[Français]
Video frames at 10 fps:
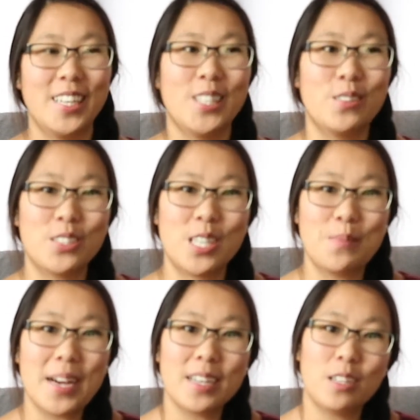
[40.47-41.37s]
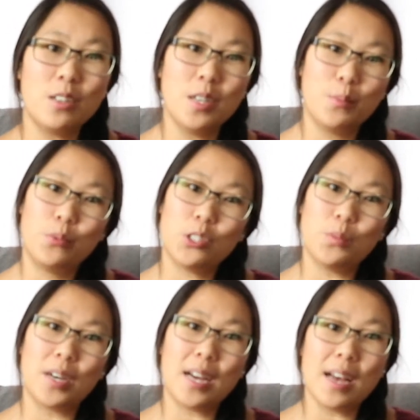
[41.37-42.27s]
Donc je débarque là, puis je
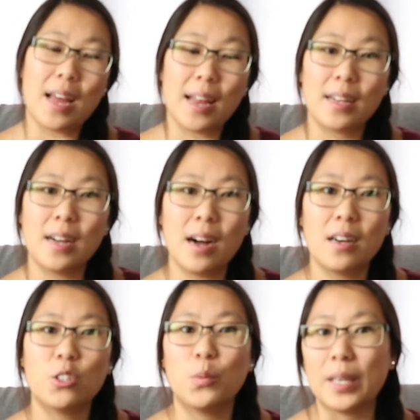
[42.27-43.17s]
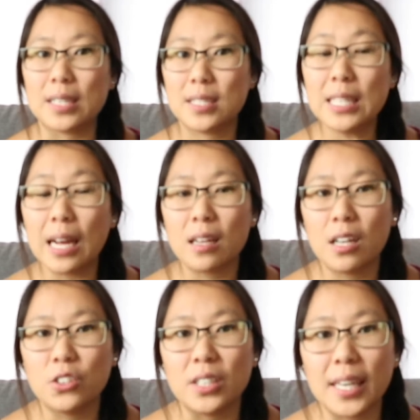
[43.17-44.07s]
me rends à la gare de Bercy, la
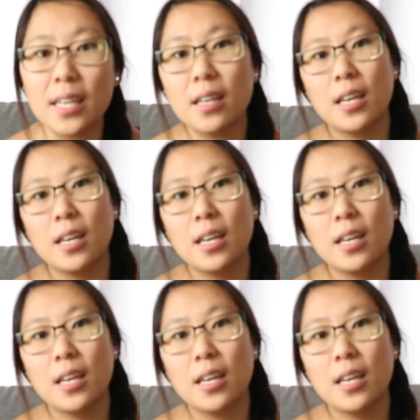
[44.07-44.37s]
gare de train,